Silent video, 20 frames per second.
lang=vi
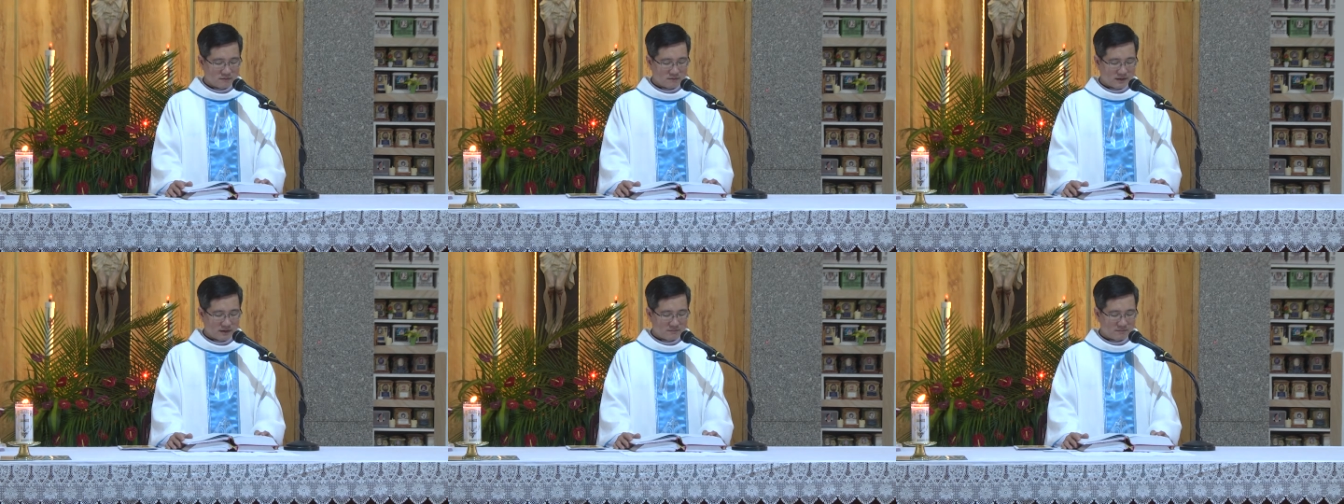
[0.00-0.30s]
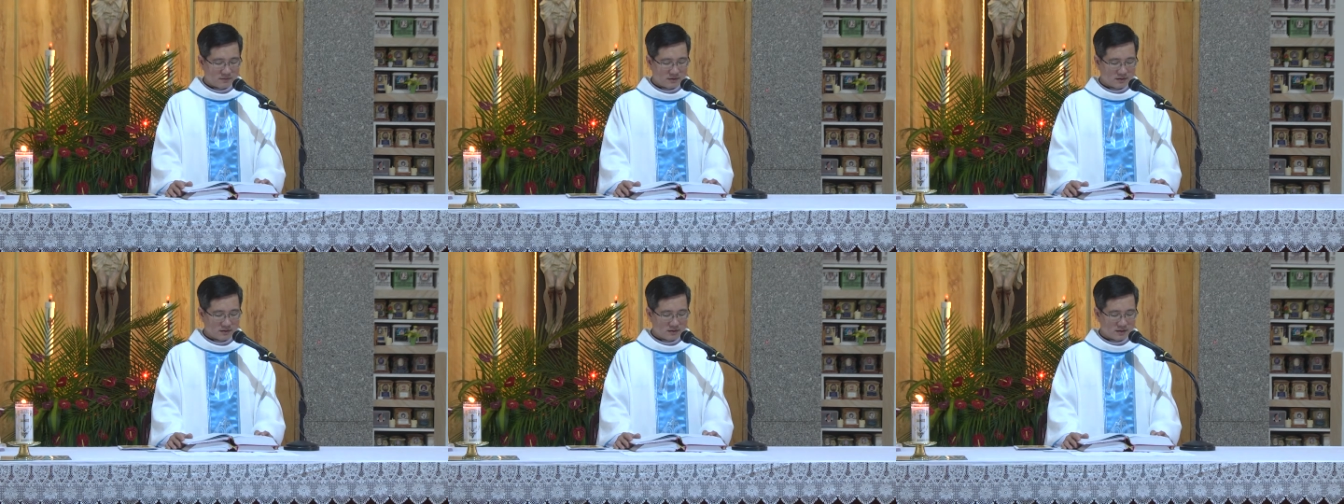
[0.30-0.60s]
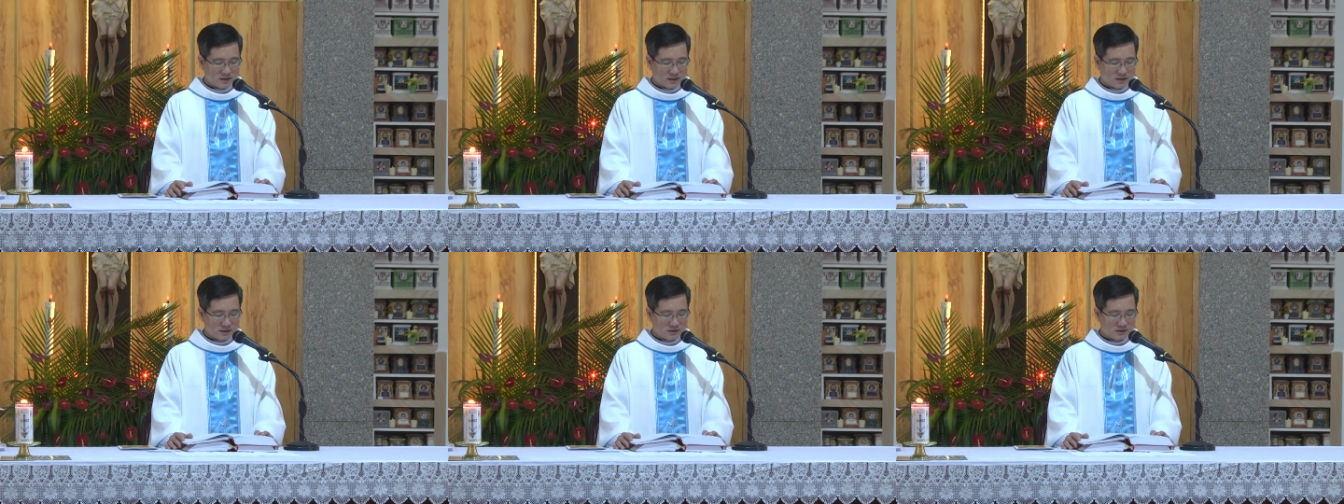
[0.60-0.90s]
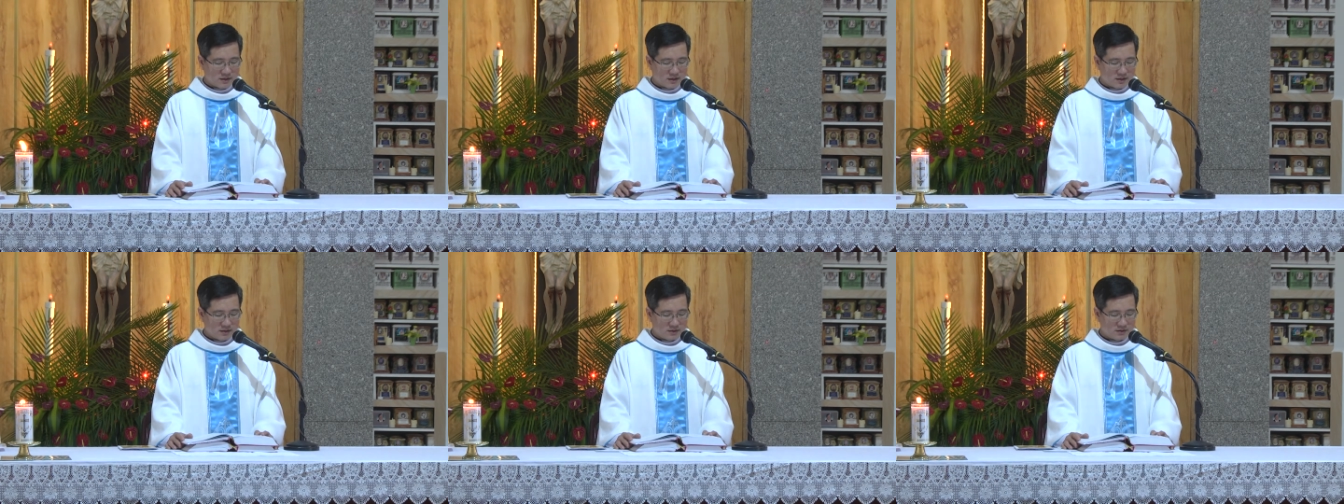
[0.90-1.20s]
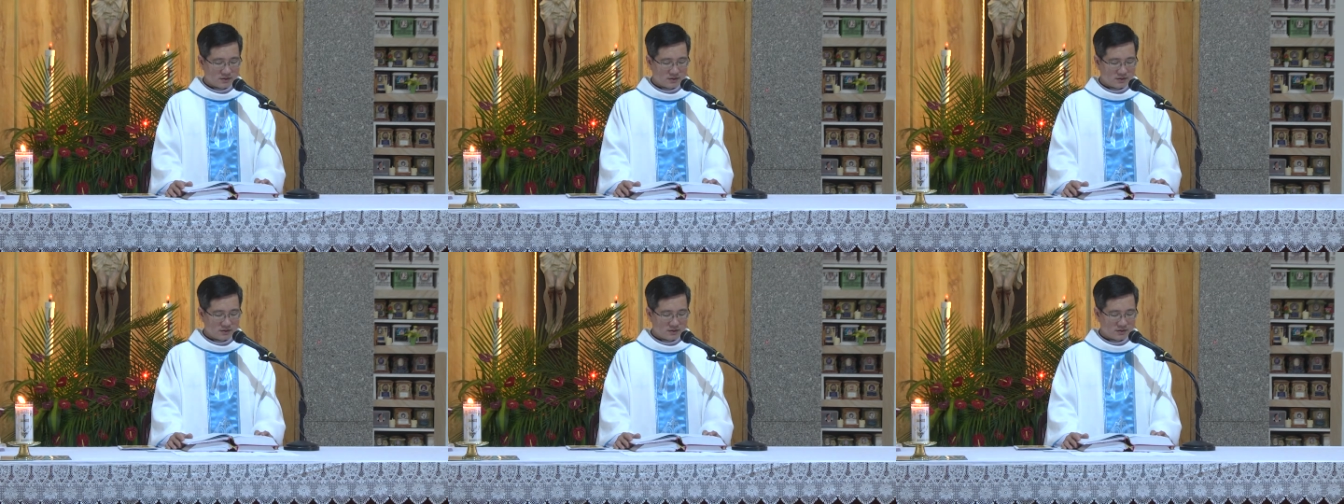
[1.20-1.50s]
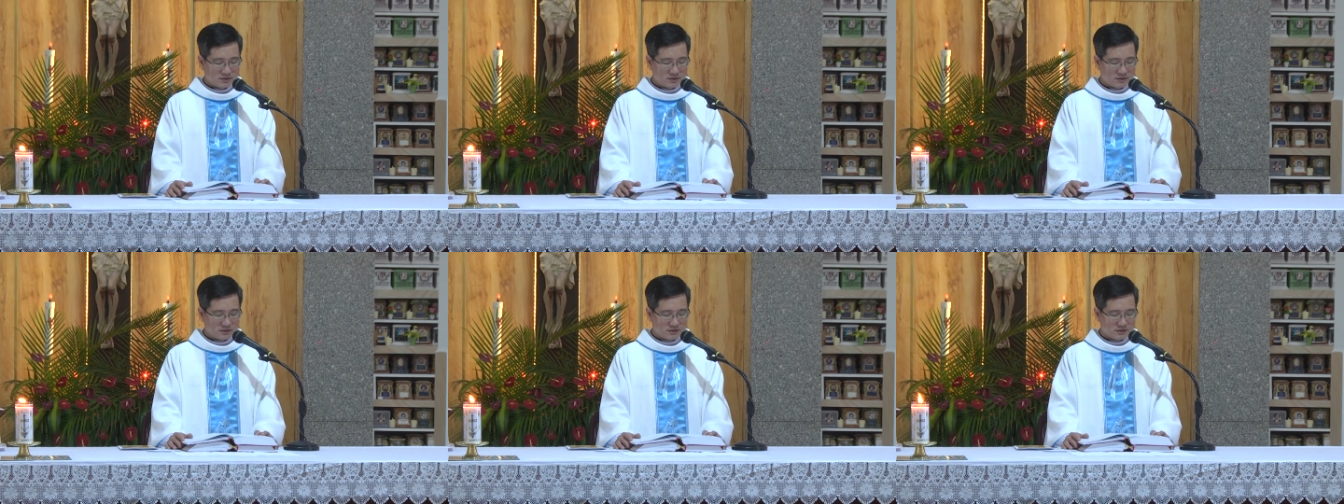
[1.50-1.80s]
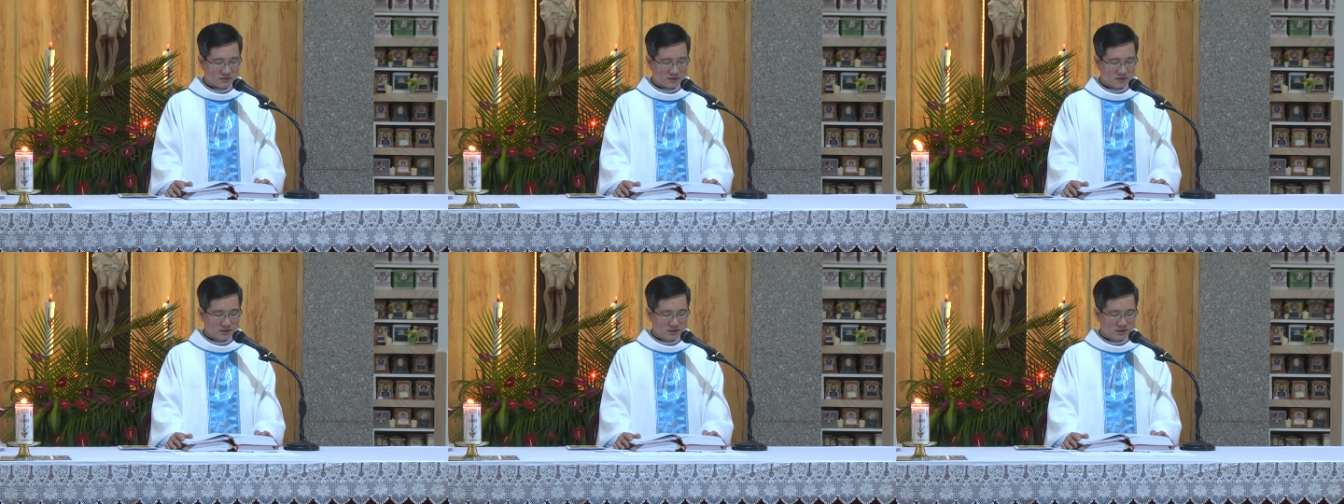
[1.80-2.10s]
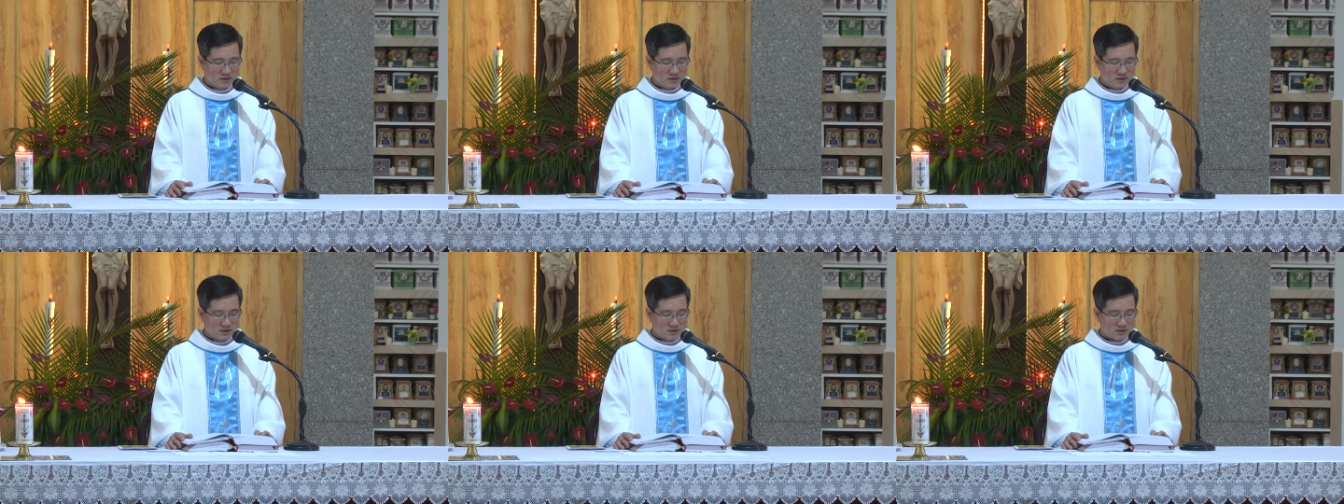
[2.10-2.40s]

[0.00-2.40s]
và mừng rỡ đón rước người.